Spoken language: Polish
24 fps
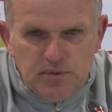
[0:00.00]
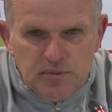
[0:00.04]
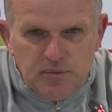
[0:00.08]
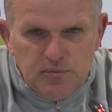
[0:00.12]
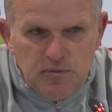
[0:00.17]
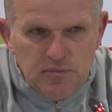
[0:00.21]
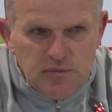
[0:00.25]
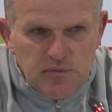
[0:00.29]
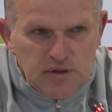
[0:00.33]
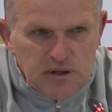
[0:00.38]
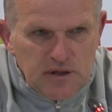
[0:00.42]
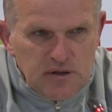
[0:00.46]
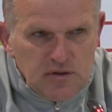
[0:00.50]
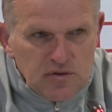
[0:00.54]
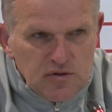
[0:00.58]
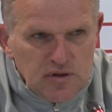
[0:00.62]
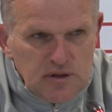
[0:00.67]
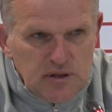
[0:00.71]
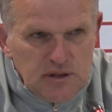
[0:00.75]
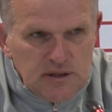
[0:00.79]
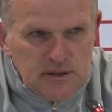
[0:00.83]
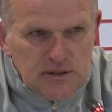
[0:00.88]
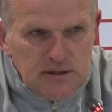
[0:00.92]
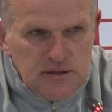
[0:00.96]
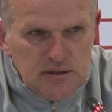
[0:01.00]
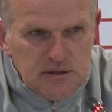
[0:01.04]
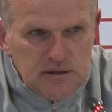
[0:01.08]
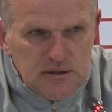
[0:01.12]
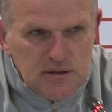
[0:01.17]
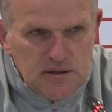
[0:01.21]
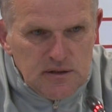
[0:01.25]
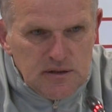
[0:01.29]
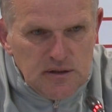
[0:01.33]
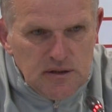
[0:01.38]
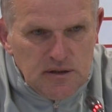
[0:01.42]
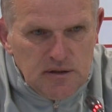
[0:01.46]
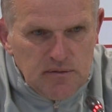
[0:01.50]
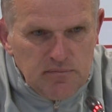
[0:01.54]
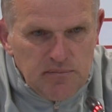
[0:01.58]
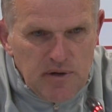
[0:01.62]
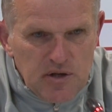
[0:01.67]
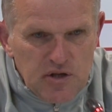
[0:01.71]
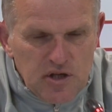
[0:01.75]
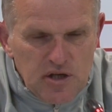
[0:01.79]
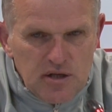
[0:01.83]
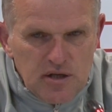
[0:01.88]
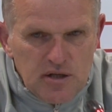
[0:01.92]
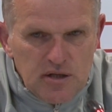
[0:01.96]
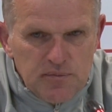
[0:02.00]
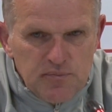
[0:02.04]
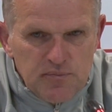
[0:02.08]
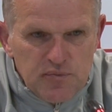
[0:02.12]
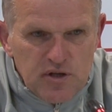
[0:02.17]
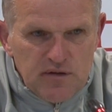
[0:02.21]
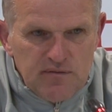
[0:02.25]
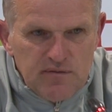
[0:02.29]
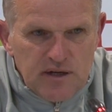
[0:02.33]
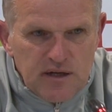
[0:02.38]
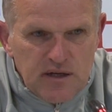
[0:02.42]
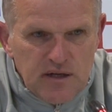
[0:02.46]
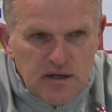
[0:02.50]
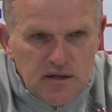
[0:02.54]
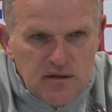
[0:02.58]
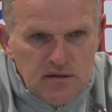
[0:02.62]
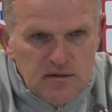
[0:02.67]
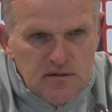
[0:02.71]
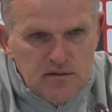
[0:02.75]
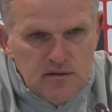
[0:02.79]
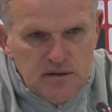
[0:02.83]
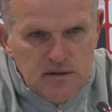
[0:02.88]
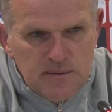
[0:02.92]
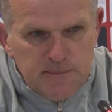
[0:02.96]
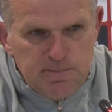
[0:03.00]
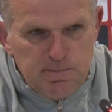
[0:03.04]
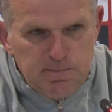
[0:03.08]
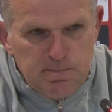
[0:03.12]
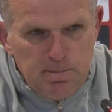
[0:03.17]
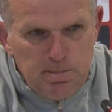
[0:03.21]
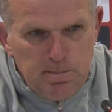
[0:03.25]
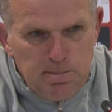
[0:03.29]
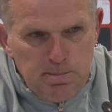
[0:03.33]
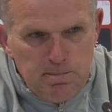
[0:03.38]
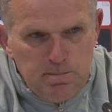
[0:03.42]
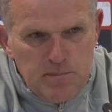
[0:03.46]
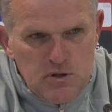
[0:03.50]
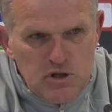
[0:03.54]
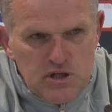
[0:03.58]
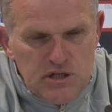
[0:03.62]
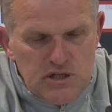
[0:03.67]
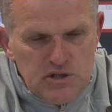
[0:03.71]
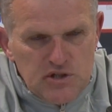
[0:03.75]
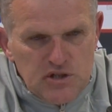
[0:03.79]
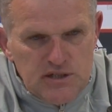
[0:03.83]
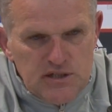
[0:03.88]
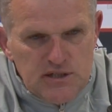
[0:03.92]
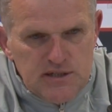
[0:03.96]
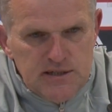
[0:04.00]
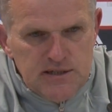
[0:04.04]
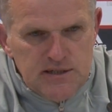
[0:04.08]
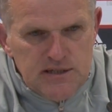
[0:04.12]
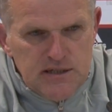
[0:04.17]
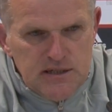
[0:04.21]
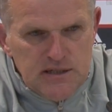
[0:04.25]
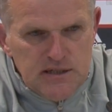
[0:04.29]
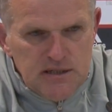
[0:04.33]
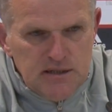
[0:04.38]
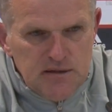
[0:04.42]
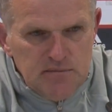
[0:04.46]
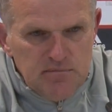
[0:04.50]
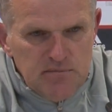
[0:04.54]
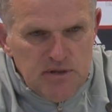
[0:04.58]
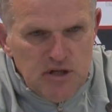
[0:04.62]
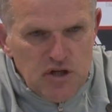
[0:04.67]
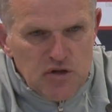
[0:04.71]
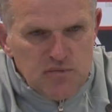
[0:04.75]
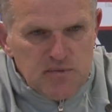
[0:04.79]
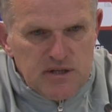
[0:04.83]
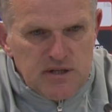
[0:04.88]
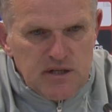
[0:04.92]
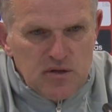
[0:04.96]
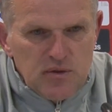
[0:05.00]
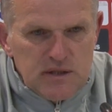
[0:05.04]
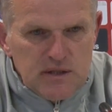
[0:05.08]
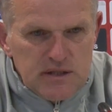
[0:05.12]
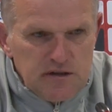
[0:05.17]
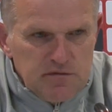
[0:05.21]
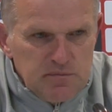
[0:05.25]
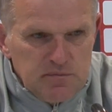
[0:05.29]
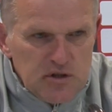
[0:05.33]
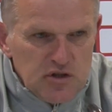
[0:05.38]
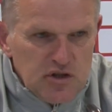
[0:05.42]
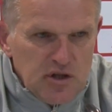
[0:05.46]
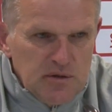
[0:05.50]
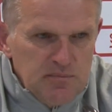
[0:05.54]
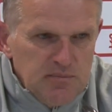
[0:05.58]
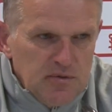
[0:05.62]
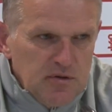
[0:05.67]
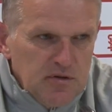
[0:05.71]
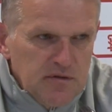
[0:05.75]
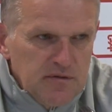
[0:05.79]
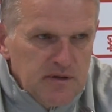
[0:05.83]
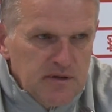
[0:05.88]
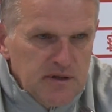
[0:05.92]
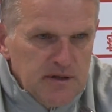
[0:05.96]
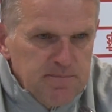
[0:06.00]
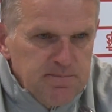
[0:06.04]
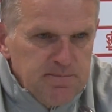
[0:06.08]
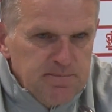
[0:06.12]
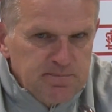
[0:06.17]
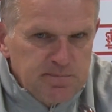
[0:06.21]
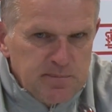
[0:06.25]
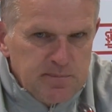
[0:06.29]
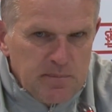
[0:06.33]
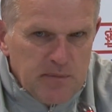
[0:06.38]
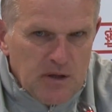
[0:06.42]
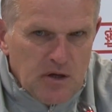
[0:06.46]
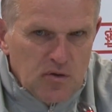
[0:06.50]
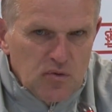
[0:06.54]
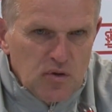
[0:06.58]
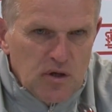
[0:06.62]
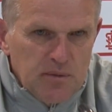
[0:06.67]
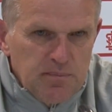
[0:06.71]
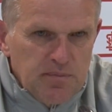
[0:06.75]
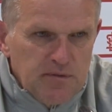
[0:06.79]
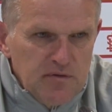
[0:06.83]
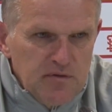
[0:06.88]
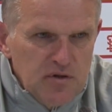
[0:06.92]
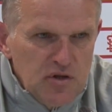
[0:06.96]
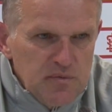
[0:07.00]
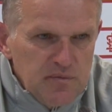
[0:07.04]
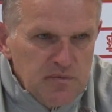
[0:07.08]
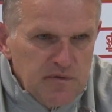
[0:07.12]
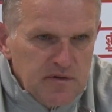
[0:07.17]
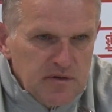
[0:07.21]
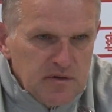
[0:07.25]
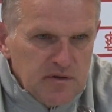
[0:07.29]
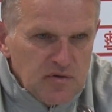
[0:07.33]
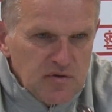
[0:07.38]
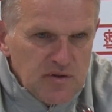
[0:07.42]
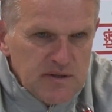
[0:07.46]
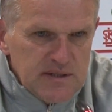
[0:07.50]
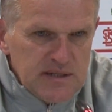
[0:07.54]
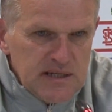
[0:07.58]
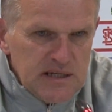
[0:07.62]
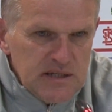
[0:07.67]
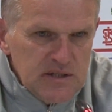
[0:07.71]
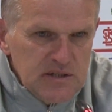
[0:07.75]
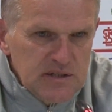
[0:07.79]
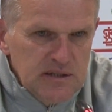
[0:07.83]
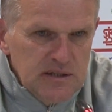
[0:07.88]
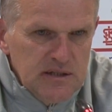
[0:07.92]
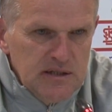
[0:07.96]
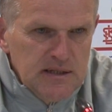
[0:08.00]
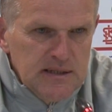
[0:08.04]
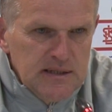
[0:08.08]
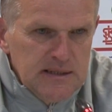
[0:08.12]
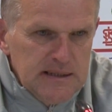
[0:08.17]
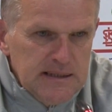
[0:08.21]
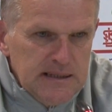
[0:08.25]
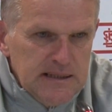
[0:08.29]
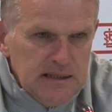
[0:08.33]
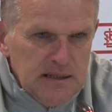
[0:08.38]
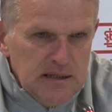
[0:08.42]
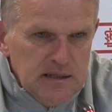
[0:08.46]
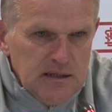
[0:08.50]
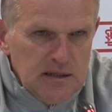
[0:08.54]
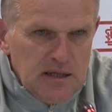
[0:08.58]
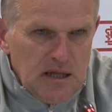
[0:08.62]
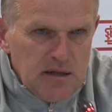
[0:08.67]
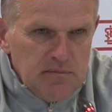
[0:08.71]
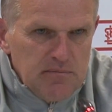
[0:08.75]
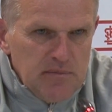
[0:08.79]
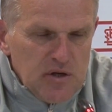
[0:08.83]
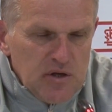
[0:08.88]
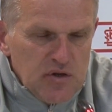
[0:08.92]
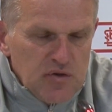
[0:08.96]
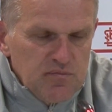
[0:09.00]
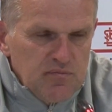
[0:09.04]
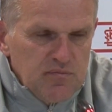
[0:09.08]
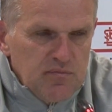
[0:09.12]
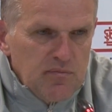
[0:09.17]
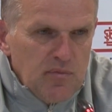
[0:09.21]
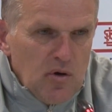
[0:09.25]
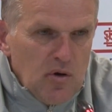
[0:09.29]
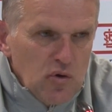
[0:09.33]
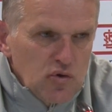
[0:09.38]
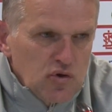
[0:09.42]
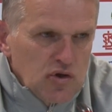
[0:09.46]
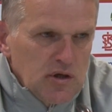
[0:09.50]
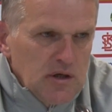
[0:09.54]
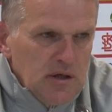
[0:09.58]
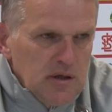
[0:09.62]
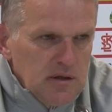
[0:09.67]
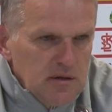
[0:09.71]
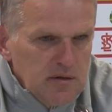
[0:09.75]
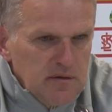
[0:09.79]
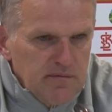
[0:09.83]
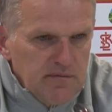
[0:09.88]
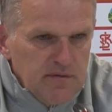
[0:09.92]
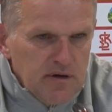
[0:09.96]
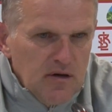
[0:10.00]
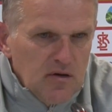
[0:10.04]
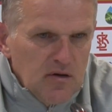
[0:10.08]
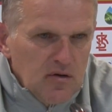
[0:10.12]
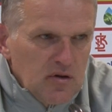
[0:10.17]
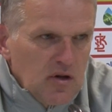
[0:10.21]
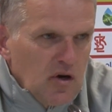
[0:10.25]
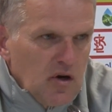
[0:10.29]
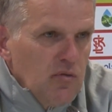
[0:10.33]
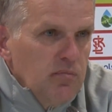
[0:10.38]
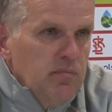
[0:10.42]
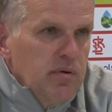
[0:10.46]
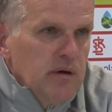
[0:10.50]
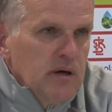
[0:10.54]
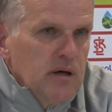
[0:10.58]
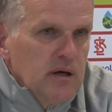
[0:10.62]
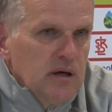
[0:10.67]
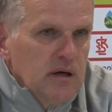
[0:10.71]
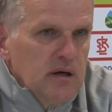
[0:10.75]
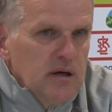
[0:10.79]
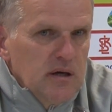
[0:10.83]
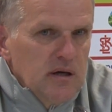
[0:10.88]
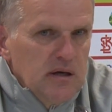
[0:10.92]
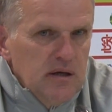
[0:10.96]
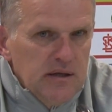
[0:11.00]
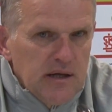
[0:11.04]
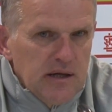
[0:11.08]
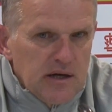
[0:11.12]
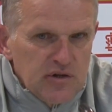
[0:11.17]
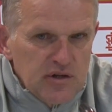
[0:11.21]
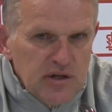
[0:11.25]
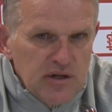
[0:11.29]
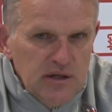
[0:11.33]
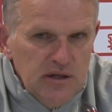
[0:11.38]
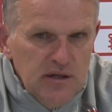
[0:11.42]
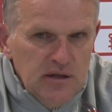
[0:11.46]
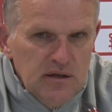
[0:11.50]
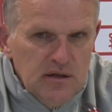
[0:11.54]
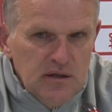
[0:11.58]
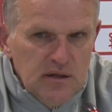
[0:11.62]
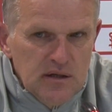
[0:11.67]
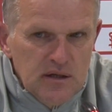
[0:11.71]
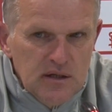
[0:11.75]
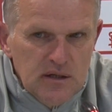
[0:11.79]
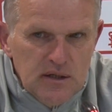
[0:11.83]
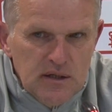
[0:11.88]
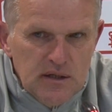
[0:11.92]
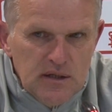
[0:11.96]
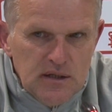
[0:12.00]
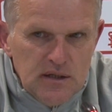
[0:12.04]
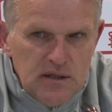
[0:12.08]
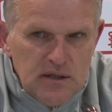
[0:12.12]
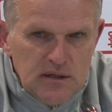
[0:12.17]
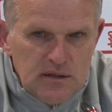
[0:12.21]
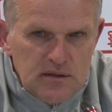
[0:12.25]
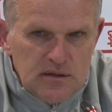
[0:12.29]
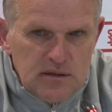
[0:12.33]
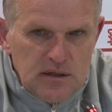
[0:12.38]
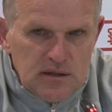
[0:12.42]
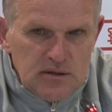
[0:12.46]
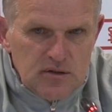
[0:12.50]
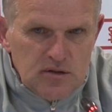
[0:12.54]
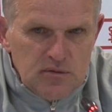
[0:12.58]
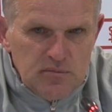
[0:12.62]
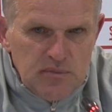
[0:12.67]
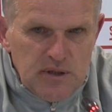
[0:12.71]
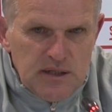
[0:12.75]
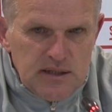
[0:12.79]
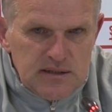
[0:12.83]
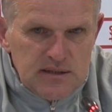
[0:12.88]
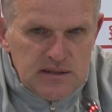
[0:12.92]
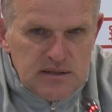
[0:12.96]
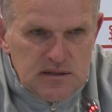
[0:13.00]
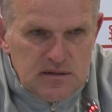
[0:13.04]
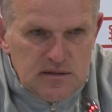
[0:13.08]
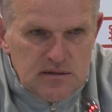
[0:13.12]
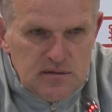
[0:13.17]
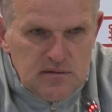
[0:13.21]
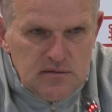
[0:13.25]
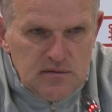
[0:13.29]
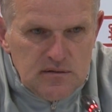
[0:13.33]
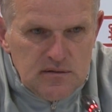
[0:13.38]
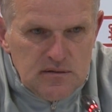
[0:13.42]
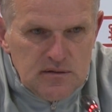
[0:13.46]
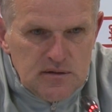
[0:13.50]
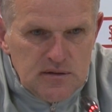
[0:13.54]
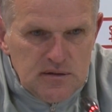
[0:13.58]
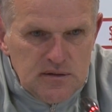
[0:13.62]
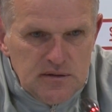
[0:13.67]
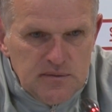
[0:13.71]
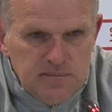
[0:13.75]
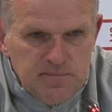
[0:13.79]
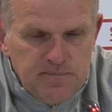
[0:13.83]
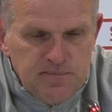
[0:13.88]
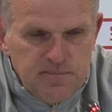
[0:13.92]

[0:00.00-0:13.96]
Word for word: pomimo tego, że e, ma się przewagę. Myślę, że mieliśmy sytuację w pierwszej połowie, które powinniśmy wykorzystać i ten mecz może wyglądałby inaczej. Natomiast e,